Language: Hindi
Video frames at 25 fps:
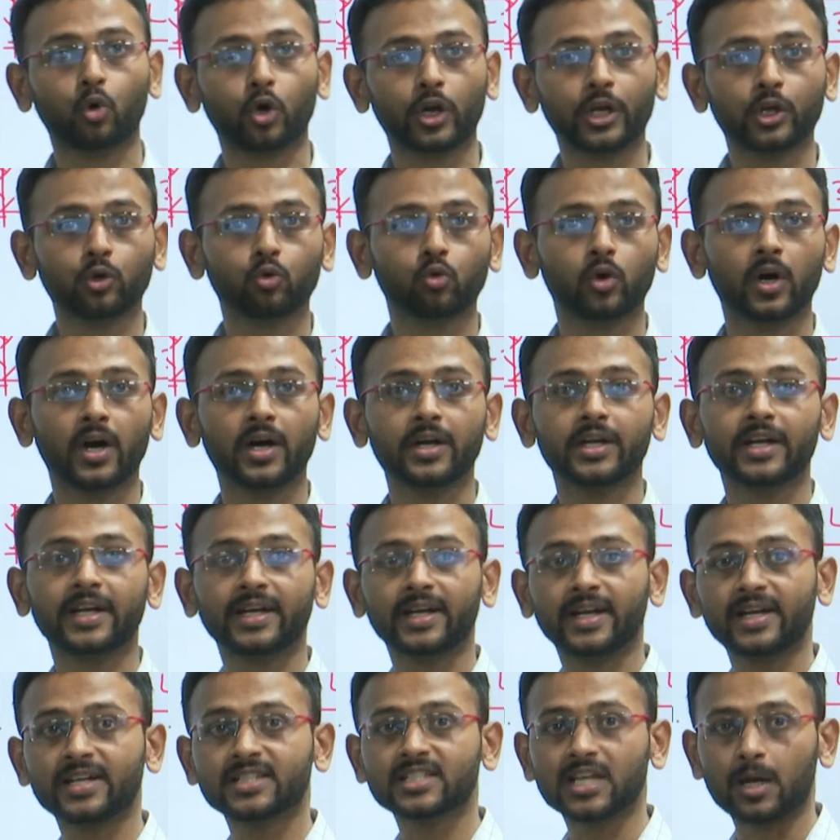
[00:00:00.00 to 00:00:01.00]
बोरिंग हुआ
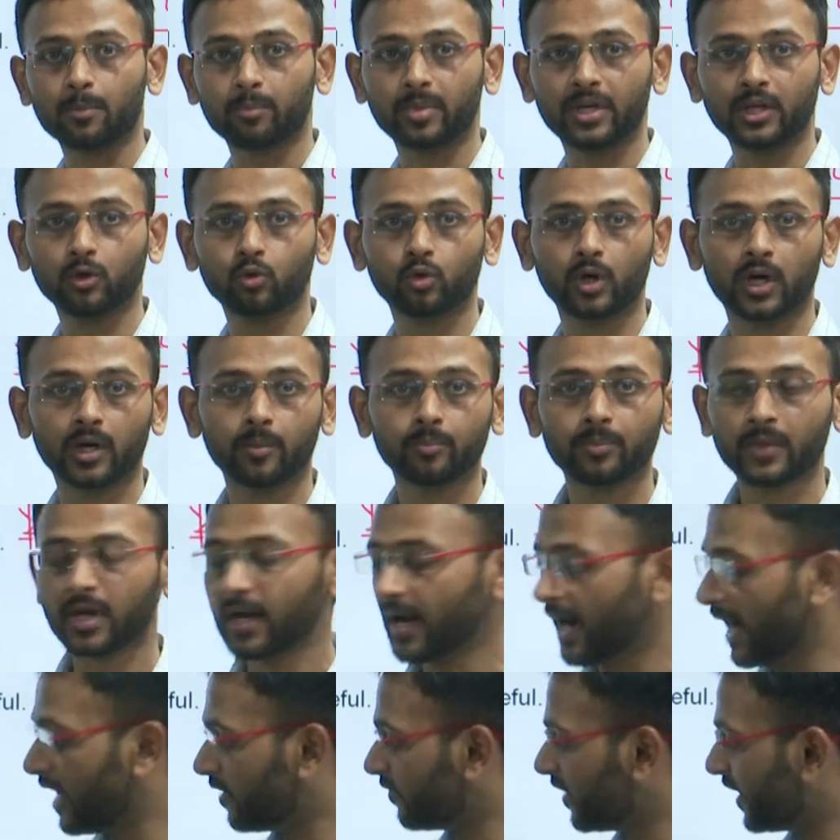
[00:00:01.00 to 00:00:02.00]
डिटेल्ड सैम्पलिंग हुआ
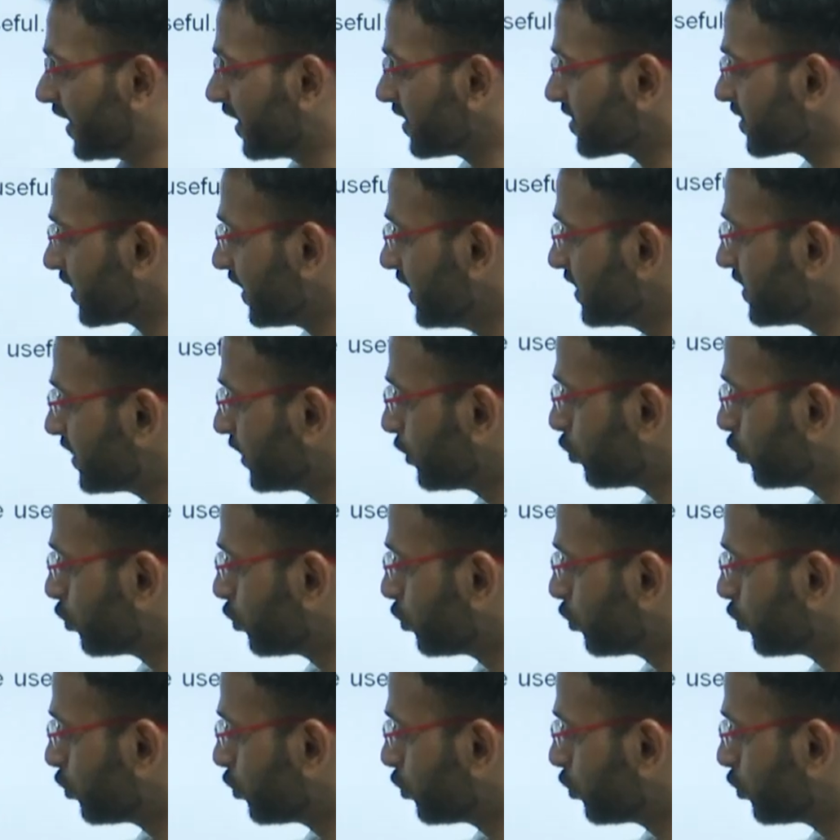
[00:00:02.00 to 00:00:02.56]
एंड वेरियस इन